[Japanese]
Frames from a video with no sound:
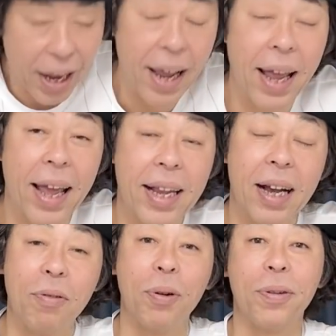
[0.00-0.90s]
えー、
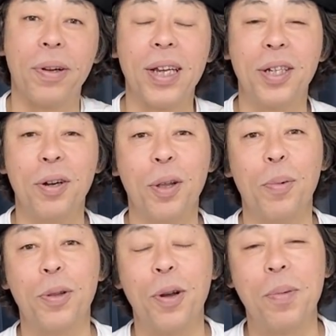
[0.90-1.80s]
企画をお届けしようと
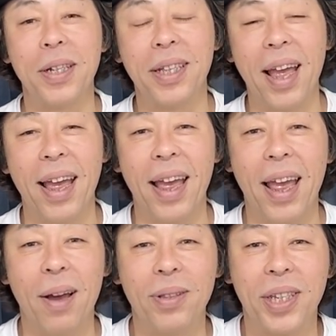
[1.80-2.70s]
思っておりまして、
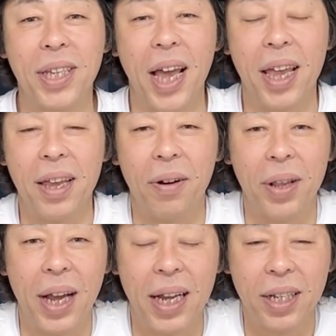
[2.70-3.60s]
えー、お付き合いお
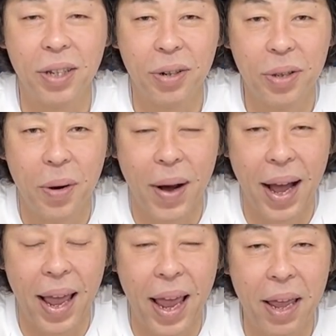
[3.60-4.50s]
願いするの
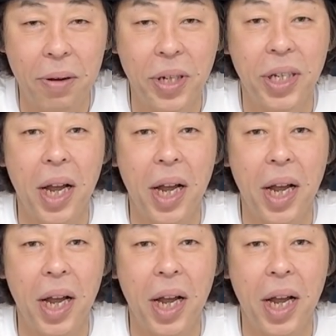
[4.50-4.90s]
は、えー、吉